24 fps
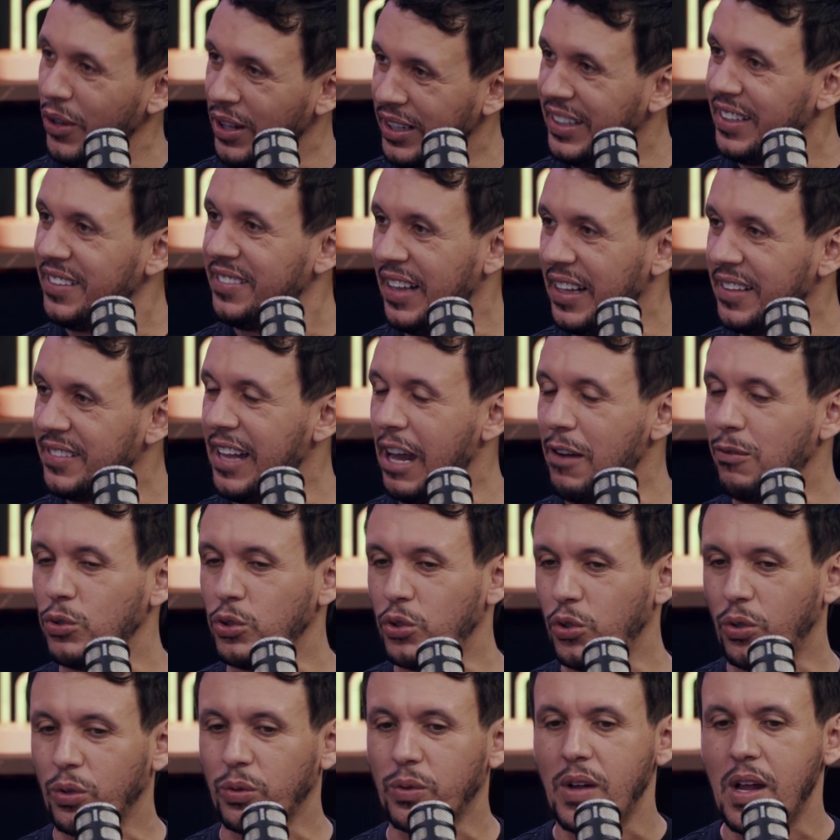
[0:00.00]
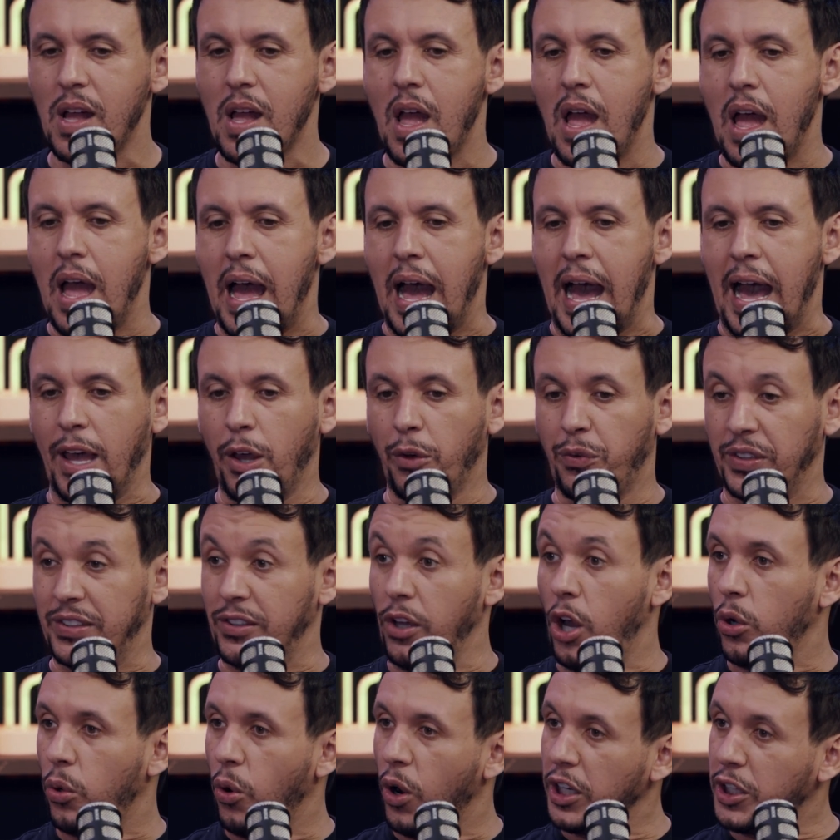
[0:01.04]
eles que testavam o jogo. Aí eu falei assim,
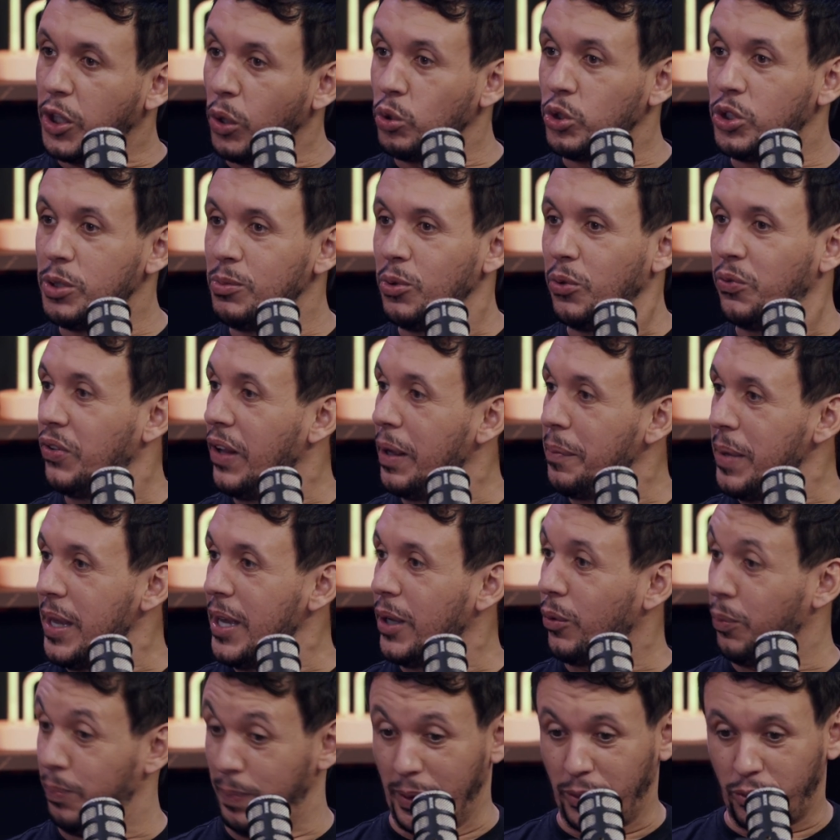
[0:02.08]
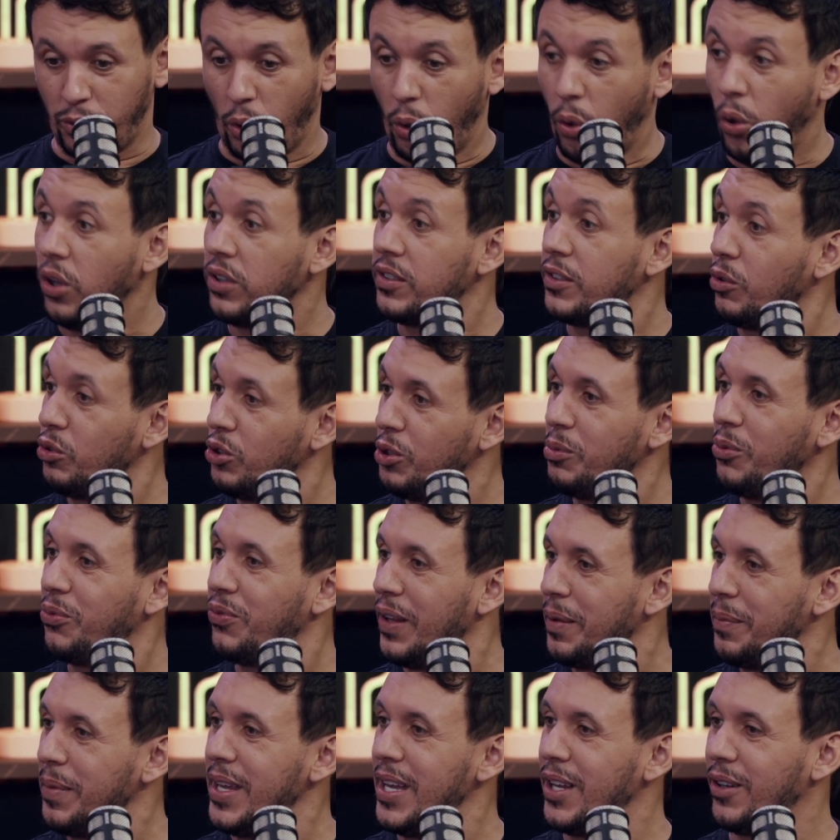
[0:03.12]
ó, agora tem um time do Flamengo. O pessoal, nossa, tem um time do
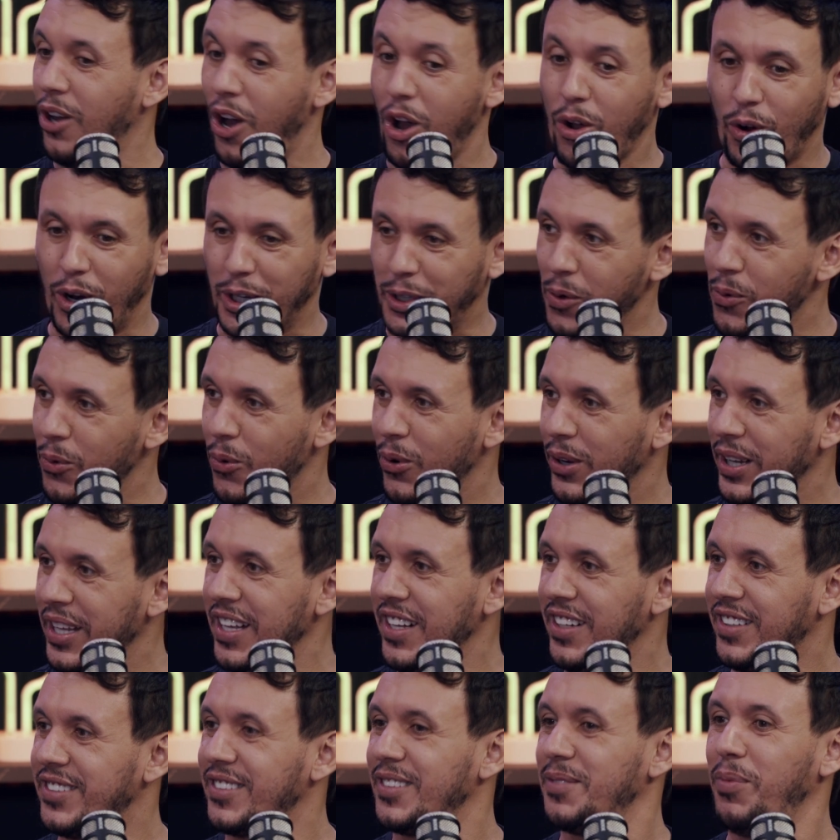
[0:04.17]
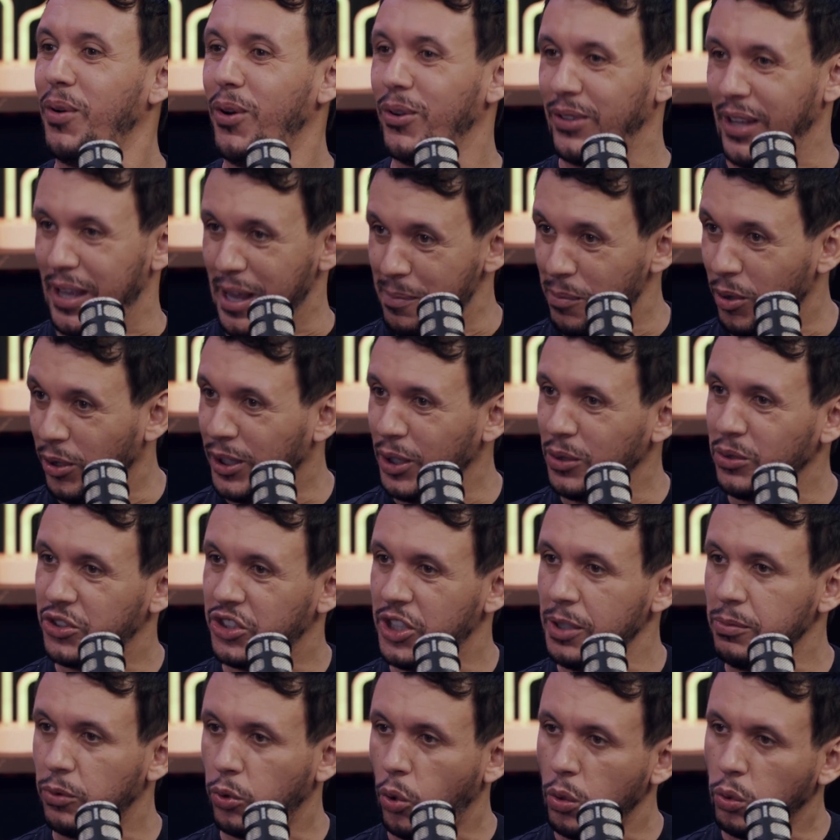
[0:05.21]
Flamengo. Ó, agora tem um Corinthians. Pronto, aí ia botando os
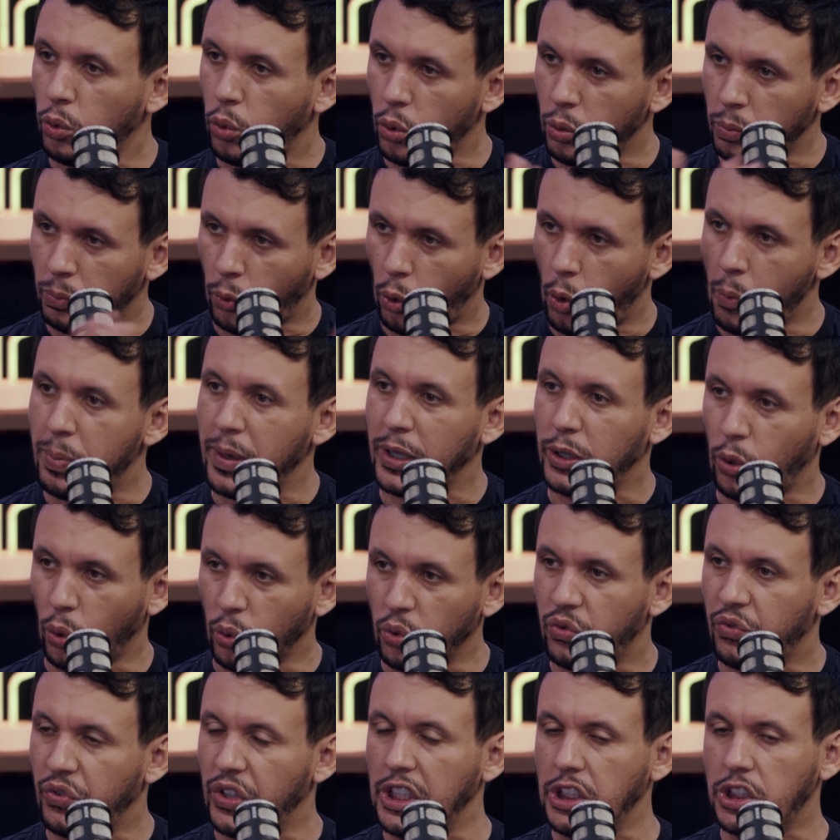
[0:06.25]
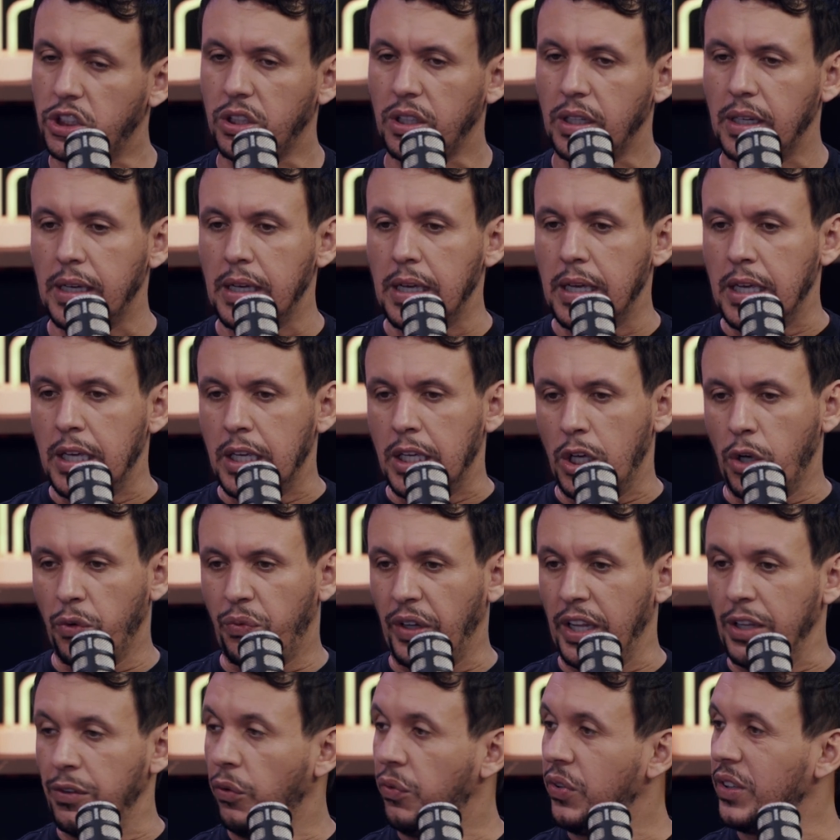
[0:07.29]
times, quando, quando completou os 20, eu
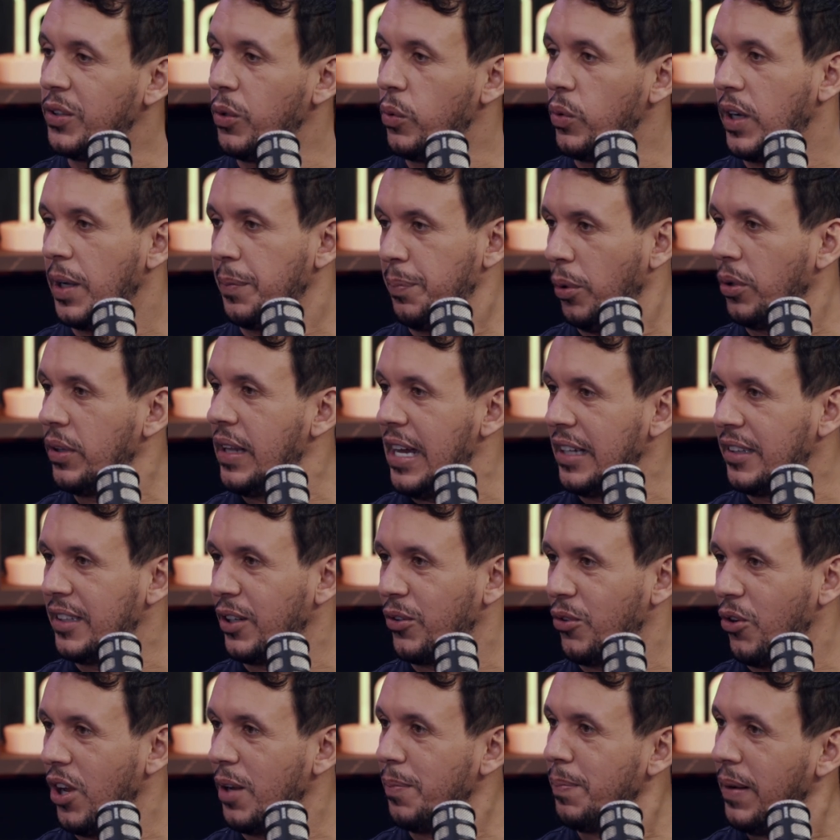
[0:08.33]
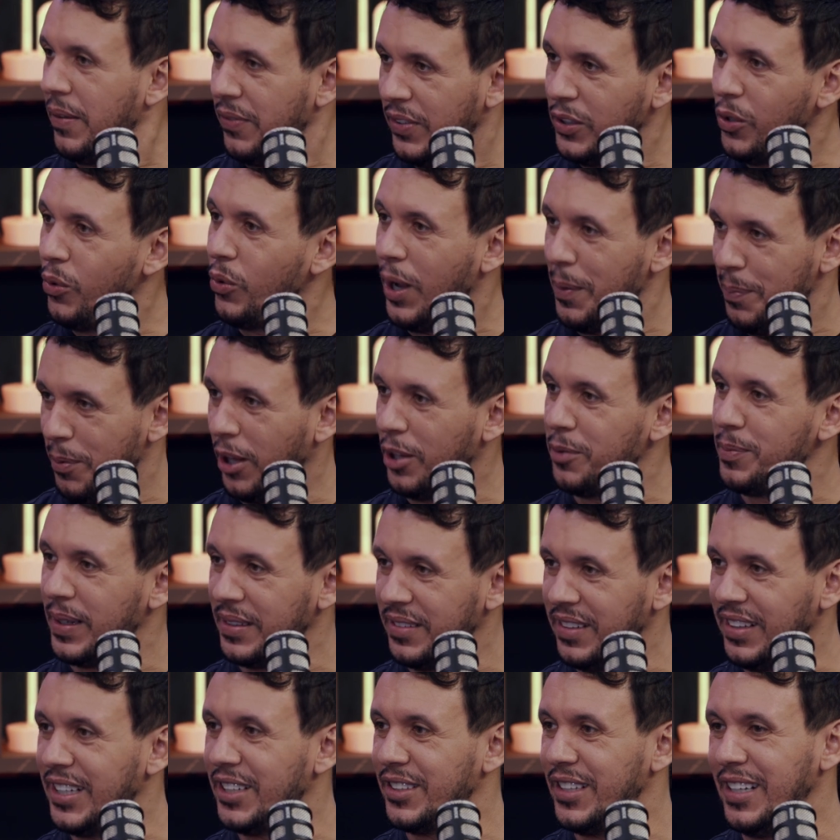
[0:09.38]
falei, vou fazer um campeonato agora para fazer um campeonato
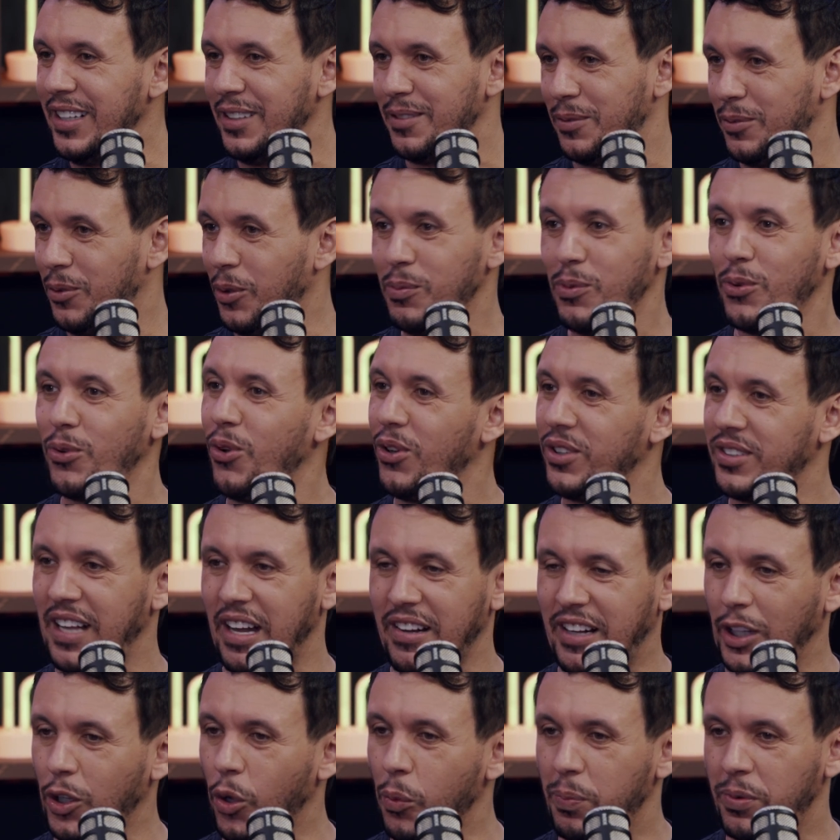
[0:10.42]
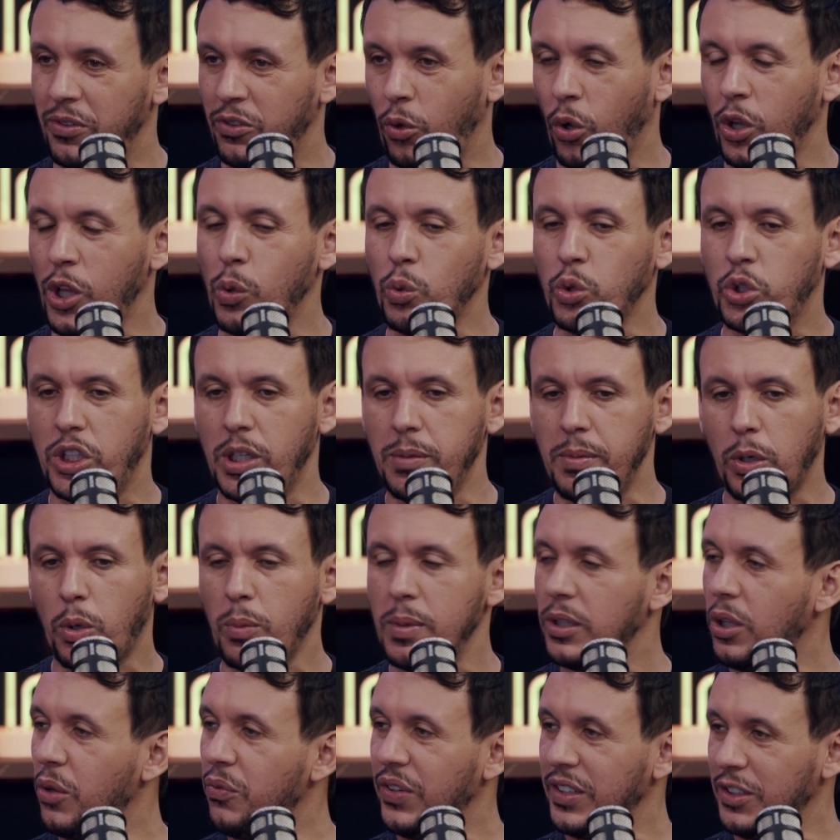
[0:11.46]
brasileiro, né? Todo mundo gostava, cada um escolhia um time e
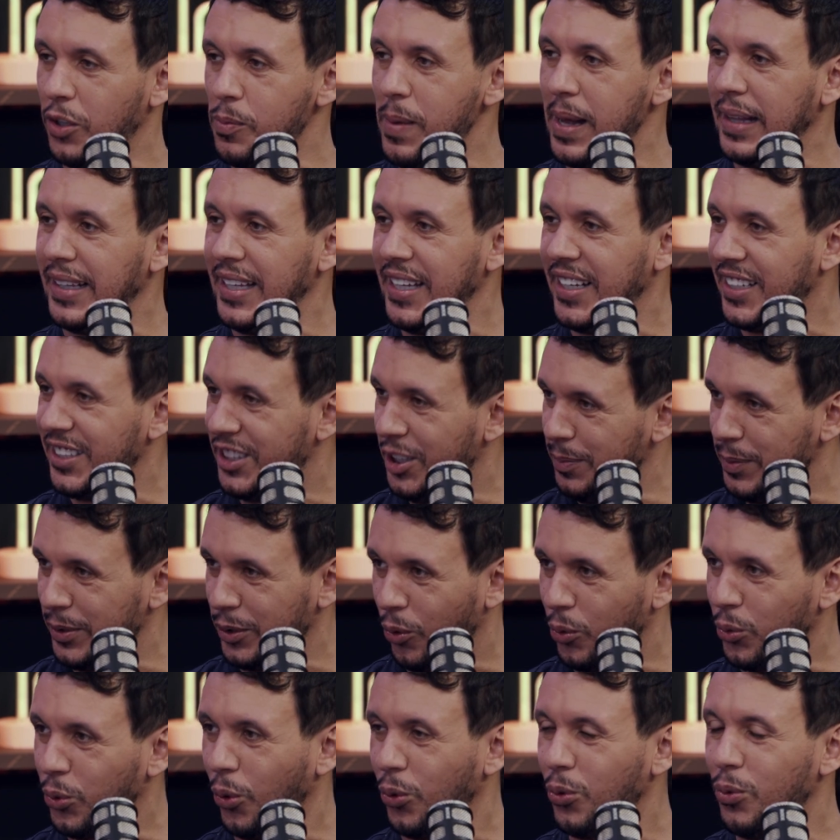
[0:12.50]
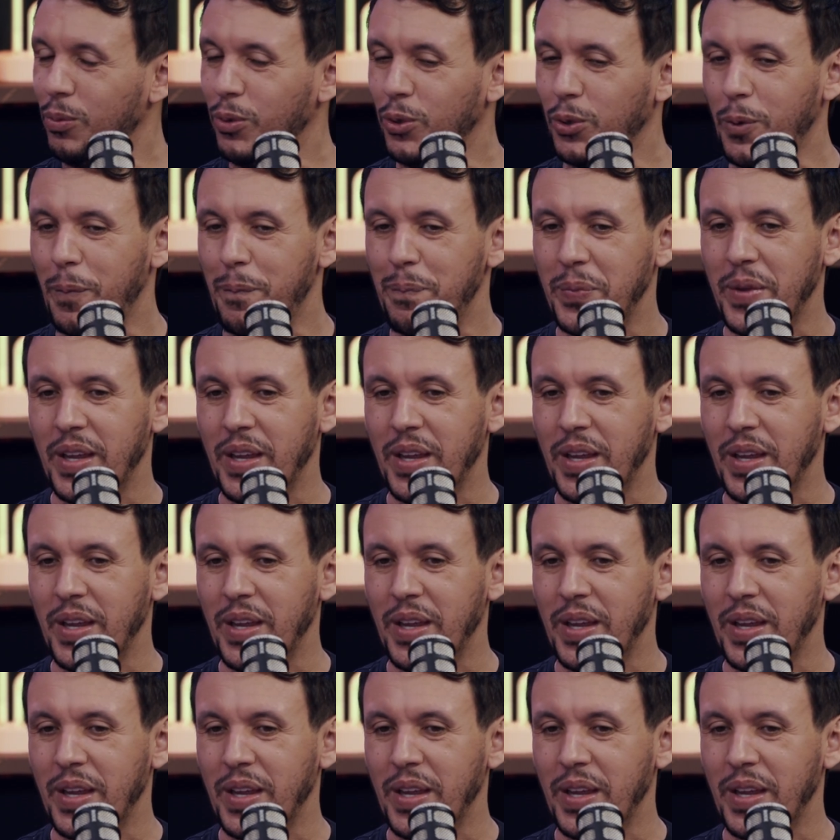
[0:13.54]
começou a fazer uma liga, tipo, com todo mundo,